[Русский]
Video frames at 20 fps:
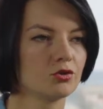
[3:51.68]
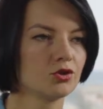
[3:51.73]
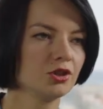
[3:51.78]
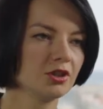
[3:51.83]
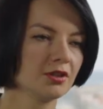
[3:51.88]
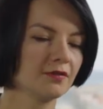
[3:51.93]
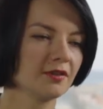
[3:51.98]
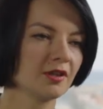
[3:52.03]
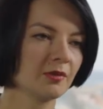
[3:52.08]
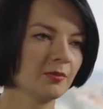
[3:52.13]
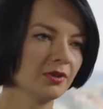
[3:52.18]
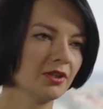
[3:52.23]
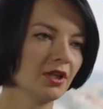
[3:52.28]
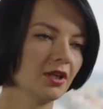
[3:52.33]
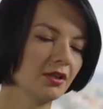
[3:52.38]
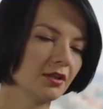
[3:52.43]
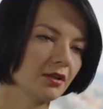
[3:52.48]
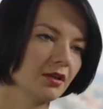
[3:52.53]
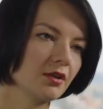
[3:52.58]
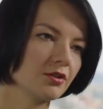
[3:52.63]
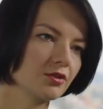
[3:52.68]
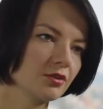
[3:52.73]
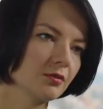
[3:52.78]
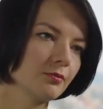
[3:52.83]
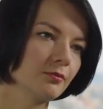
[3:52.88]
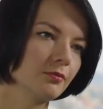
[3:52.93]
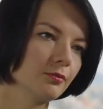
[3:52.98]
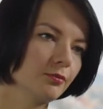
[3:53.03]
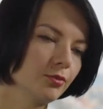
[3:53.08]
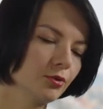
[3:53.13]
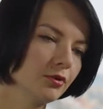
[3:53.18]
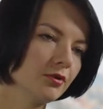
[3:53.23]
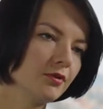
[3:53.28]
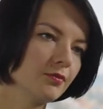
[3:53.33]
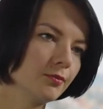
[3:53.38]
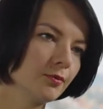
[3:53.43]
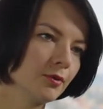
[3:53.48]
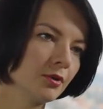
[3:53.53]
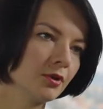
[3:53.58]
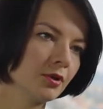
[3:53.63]
есть, учитывая комментарий на каждом пункте
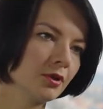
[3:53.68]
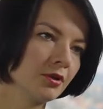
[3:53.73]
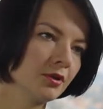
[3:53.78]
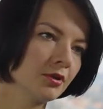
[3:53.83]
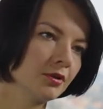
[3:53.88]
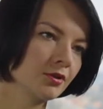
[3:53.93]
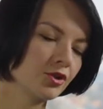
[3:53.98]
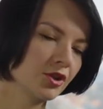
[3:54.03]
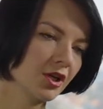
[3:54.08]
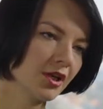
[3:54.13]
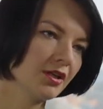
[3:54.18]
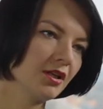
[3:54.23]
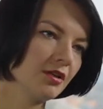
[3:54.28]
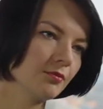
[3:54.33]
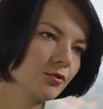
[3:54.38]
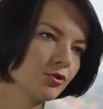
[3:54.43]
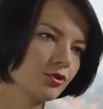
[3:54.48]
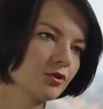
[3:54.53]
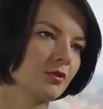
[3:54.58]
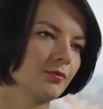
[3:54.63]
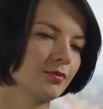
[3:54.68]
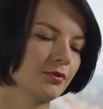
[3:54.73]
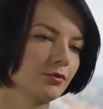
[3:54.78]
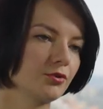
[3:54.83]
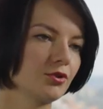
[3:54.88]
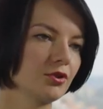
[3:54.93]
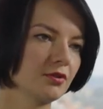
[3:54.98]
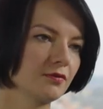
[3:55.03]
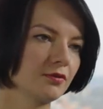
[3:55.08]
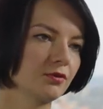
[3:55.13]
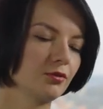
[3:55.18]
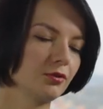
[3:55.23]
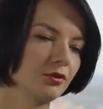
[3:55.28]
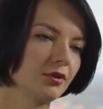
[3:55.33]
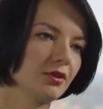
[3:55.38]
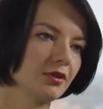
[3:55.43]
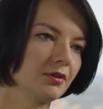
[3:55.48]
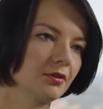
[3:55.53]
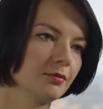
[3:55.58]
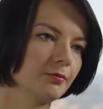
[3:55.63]
Mm -hmm. шаге можно получить в
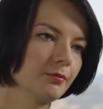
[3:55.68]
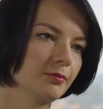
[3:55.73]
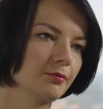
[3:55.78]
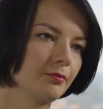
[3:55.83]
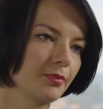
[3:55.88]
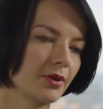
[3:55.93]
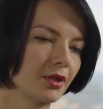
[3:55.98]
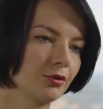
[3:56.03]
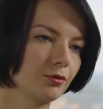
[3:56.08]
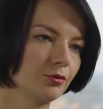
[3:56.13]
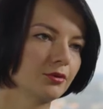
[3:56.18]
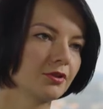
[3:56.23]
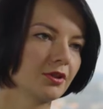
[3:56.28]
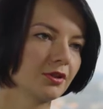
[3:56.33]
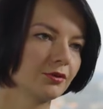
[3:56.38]
итоге продукт,